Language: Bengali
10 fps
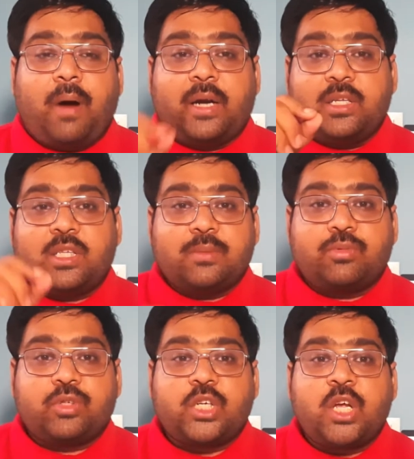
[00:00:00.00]
বাড়িতে
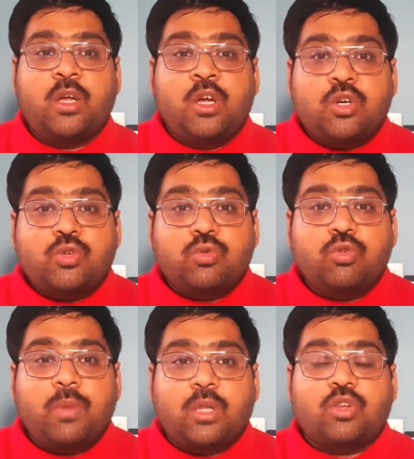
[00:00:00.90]
বসে
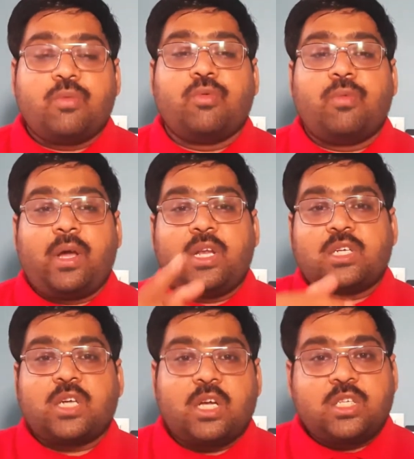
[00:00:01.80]
শুধুমাত্র মোবাইলের
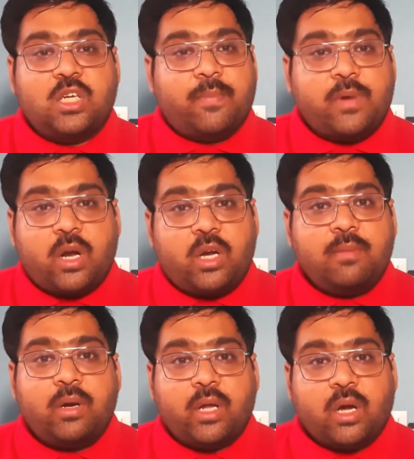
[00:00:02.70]
সাহায্যেই আপনারা
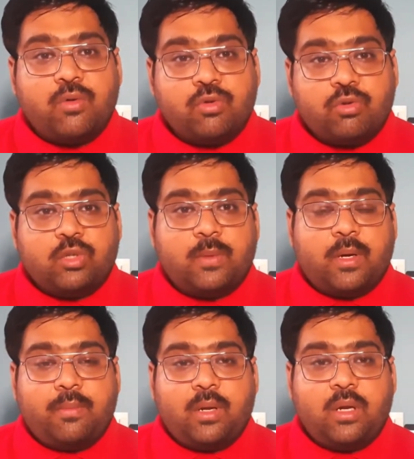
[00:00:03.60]
ডিমেট অ্যাকাউন্ট করতে
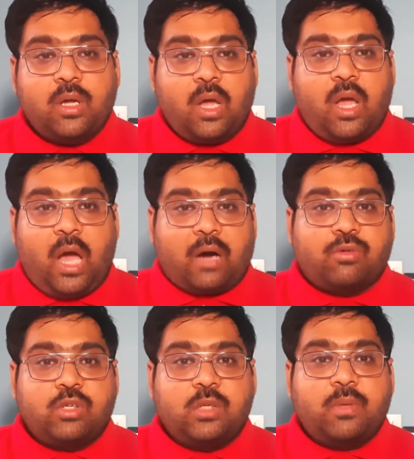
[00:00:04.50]
পারবেন
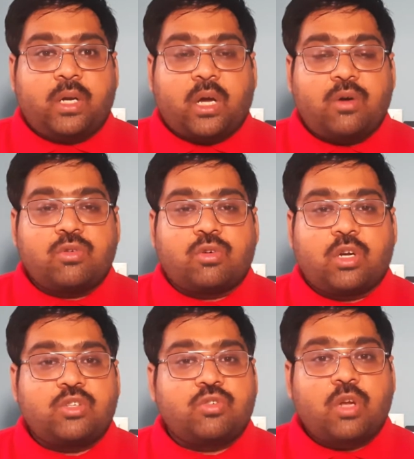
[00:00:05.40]
এখন ডিমেট অ্যাকাউন্ট
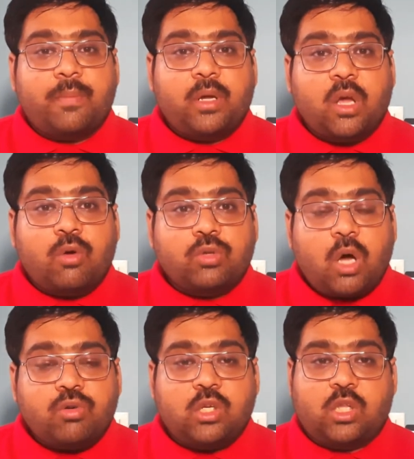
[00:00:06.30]
করার জন্য আপনাকে
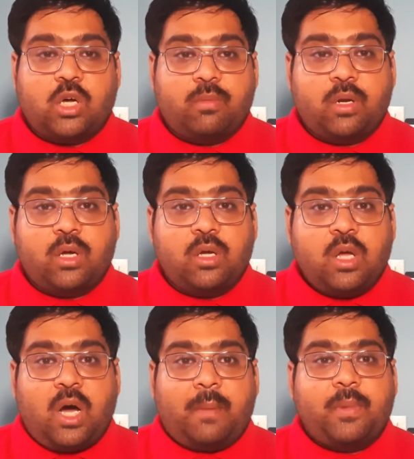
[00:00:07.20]
কোথাও যেতে হবে না
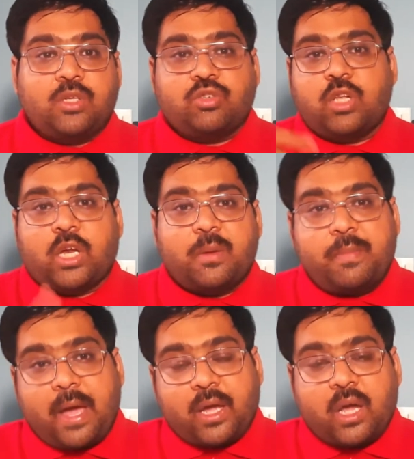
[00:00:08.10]
আপনার যদি একটা
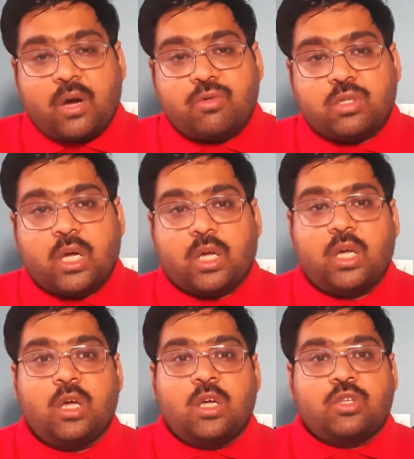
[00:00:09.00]
ব্যাঙ্ক অ্যাকাউন্ট থাকে
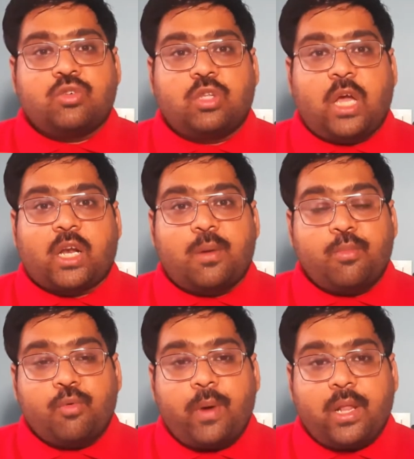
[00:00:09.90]
যদি একটা
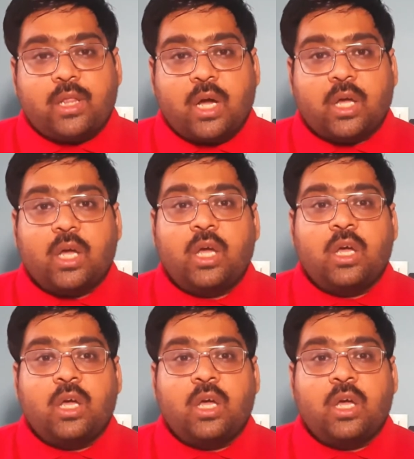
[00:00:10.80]
মোবাইল থাকে